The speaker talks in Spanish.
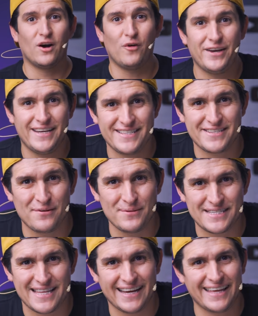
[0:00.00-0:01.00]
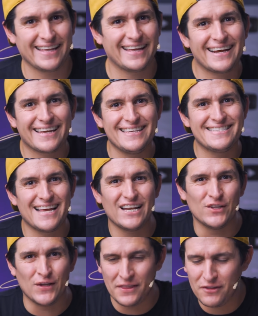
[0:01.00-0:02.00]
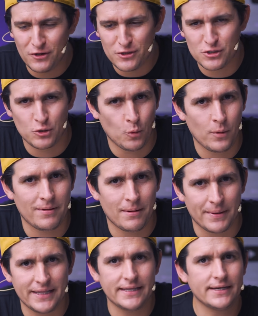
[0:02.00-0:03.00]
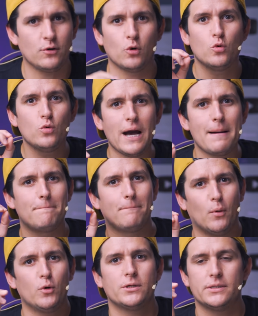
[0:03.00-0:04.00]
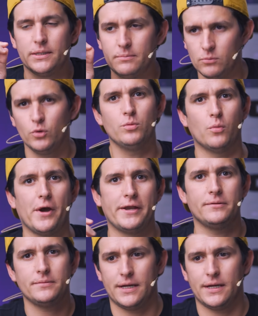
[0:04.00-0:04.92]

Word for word: Jóvenes, ¿cómo están? Edgar aquí saludándolos nuevamente con un aporte muy bueno,